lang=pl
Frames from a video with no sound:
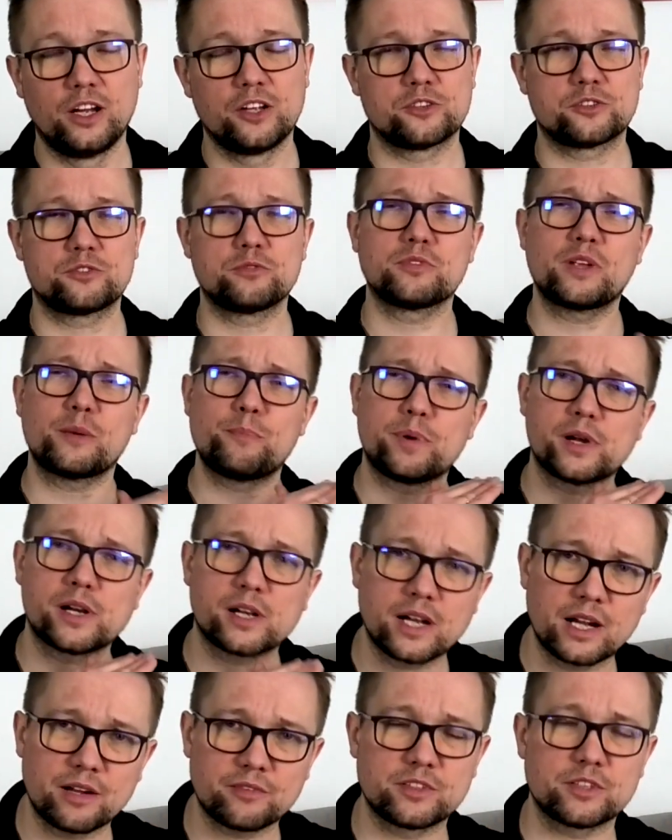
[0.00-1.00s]
To są
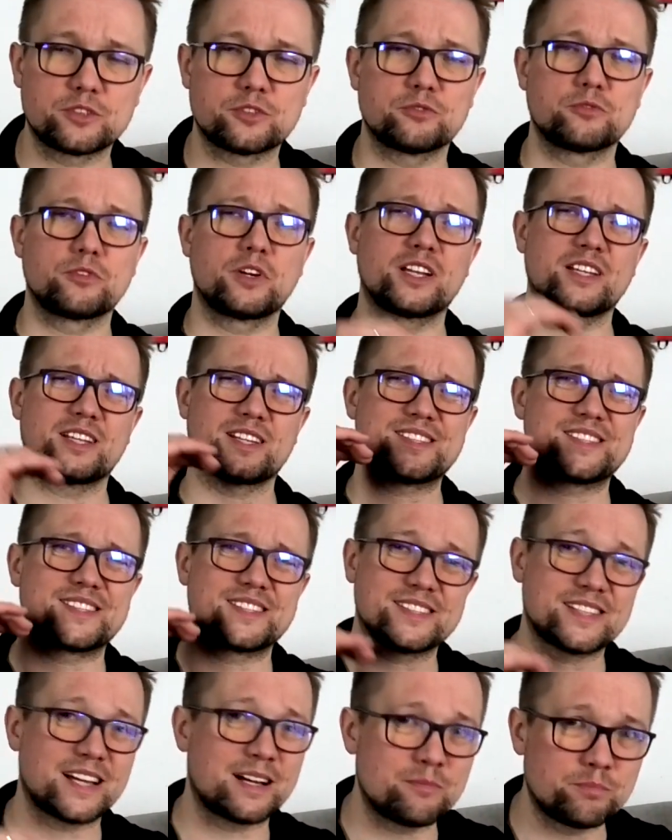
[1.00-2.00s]
naprawdę, to są gry na
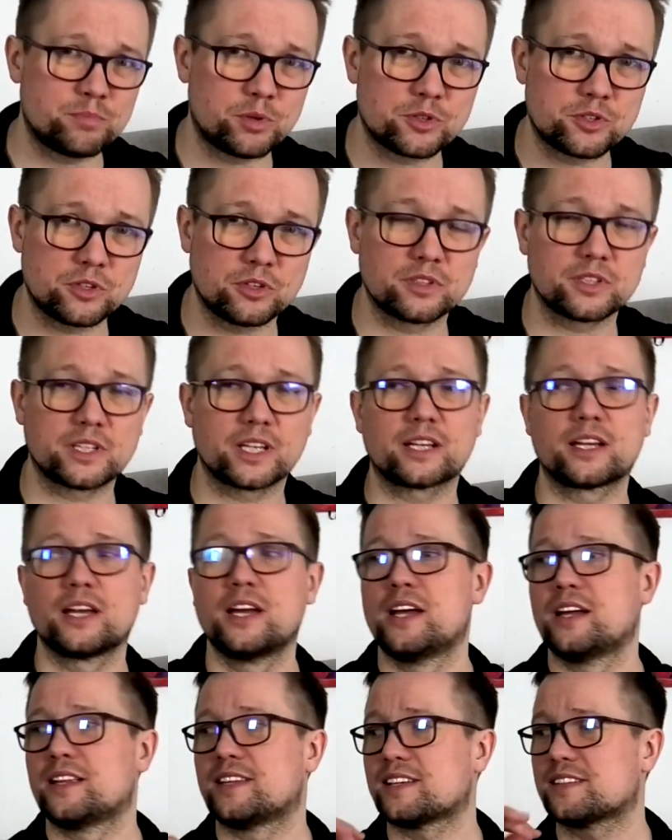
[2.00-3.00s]
sam początek,
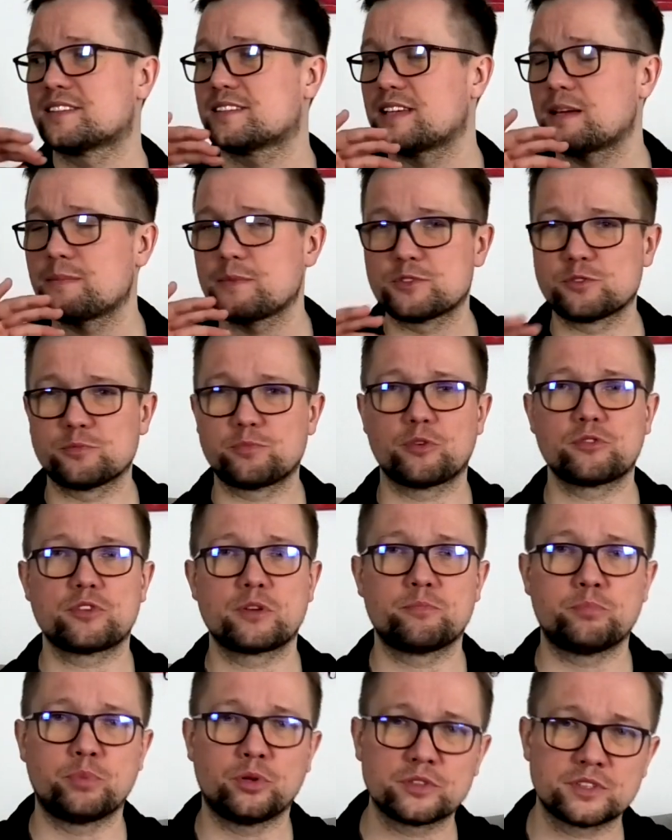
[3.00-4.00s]
na same zupełnie
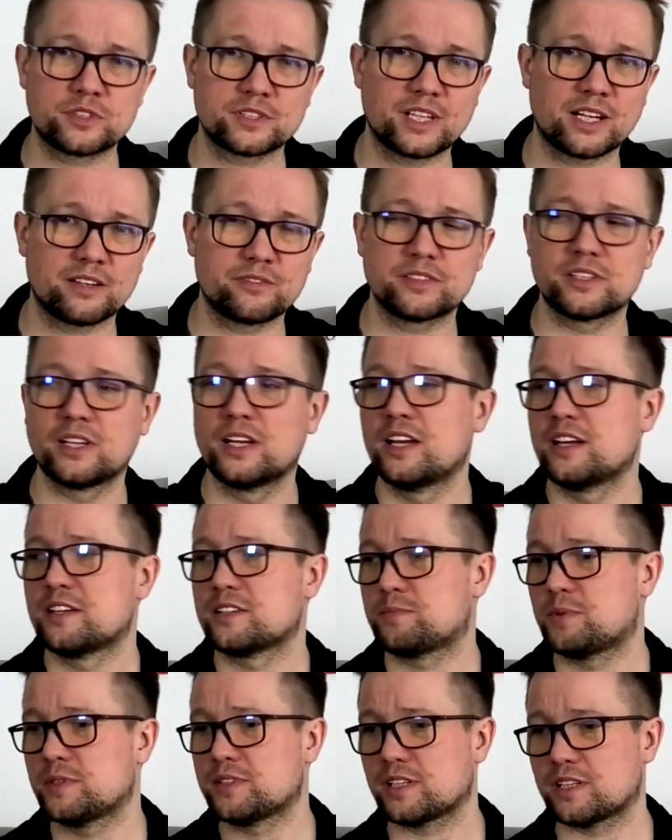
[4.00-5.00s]
podstawy
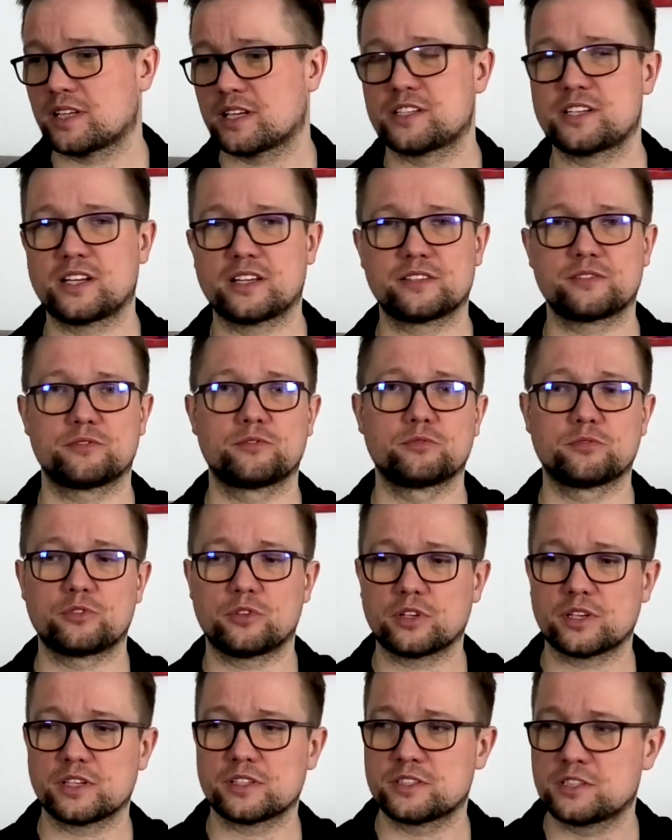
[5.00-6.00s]
spędzania czasu
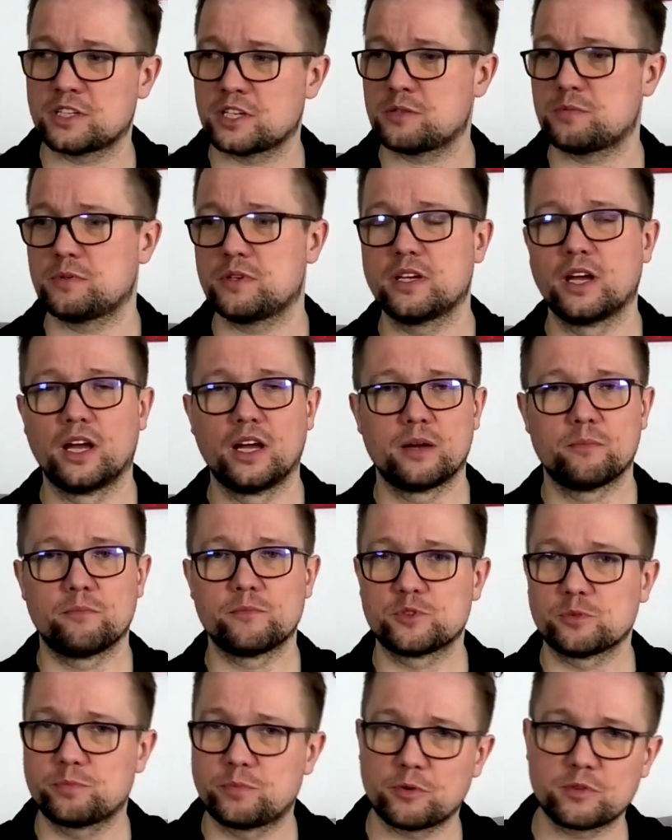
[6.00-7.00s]
trochę z dziećmi
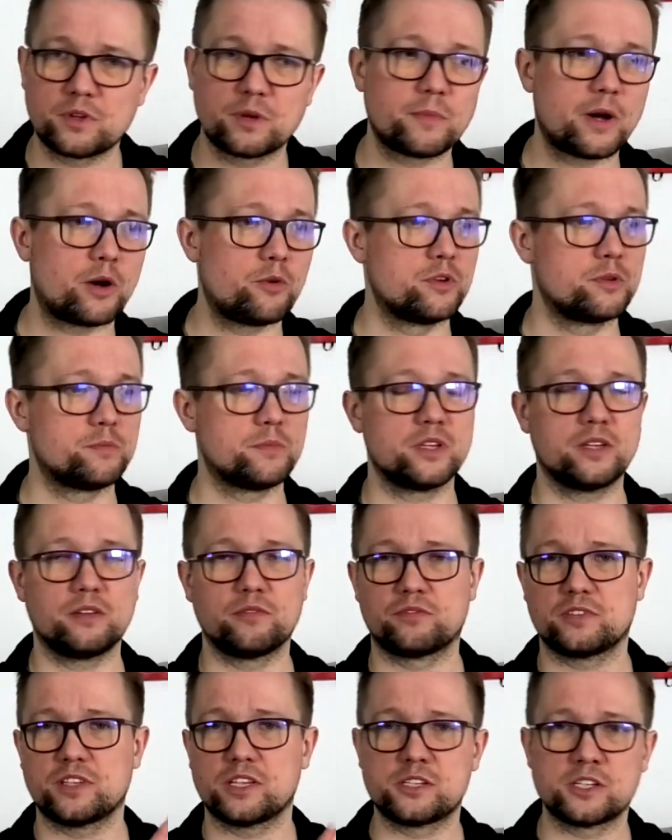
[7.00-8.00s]
zupełnie małymi
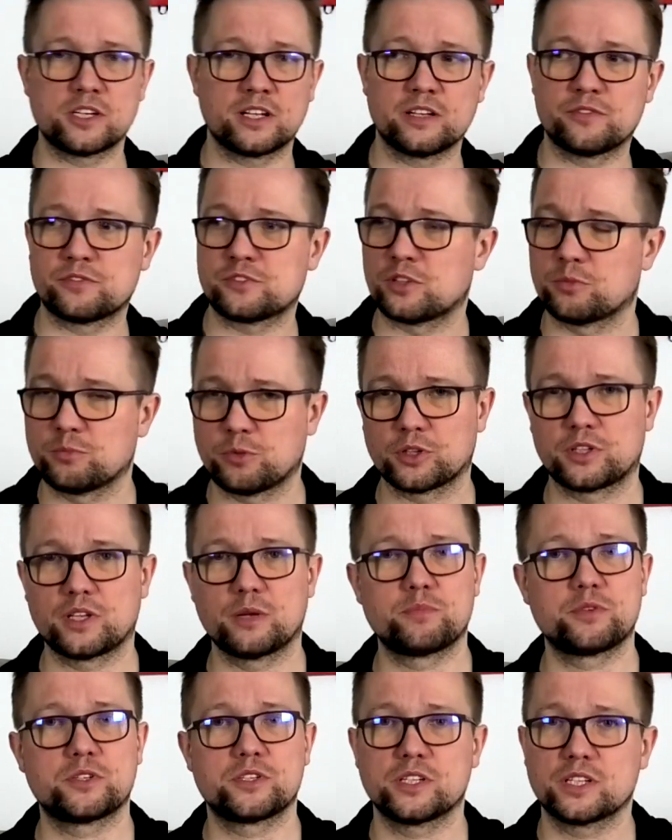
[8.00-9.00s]
w niedzielę, w sobotę
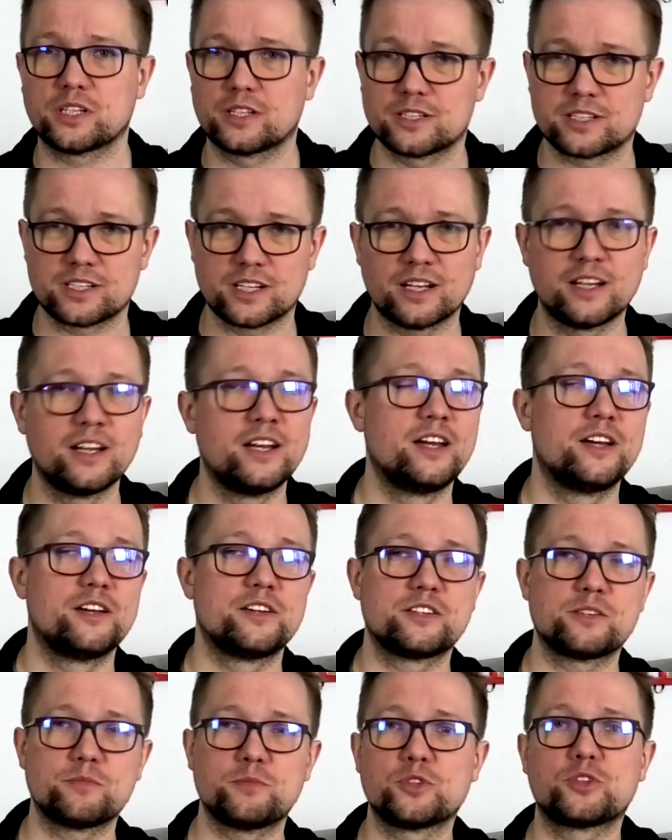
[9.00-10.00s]
przy grze,
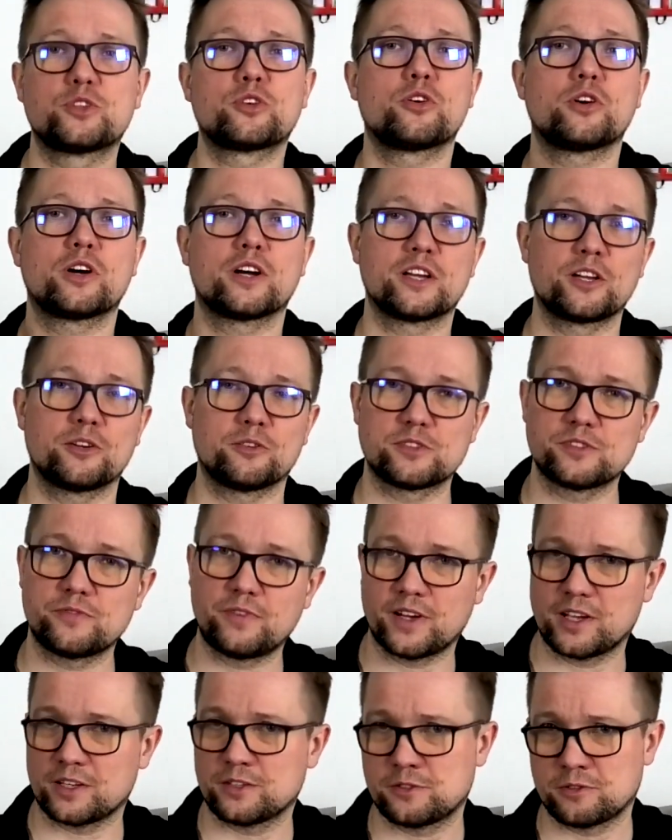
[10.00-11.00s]
żeby trochę je
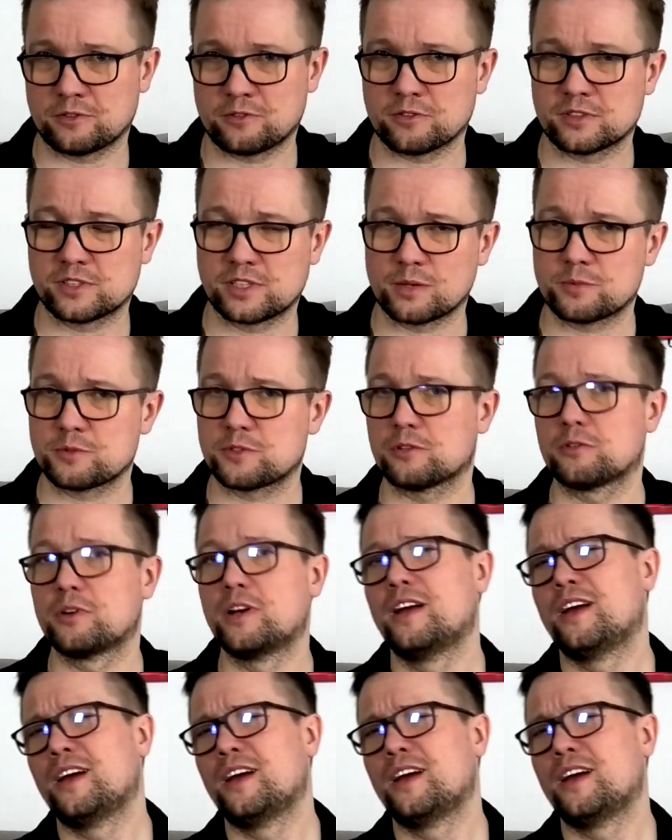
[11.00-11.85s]
oswajać z tą koncepcją